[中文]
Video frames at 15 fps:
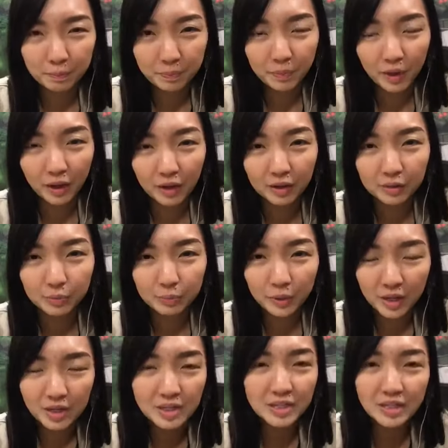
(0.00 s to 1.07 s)
呃，
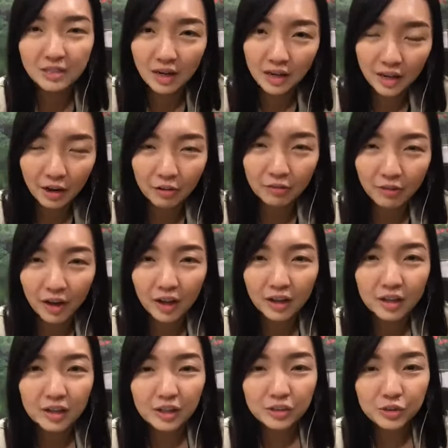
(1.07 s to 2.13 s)
偏自然疗法，
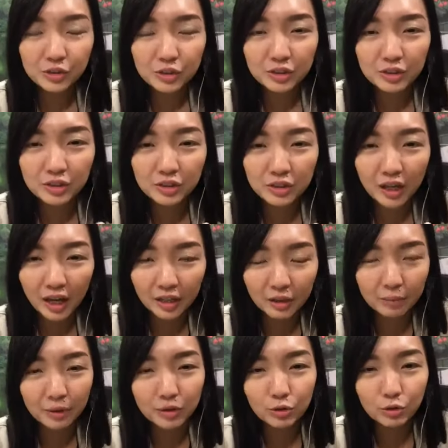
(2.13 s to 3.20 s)
就是看你
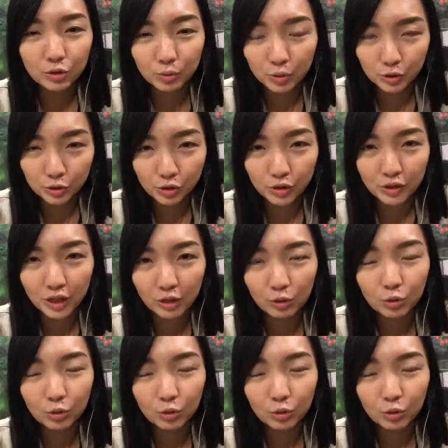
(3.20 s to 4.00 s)
们有什么需要。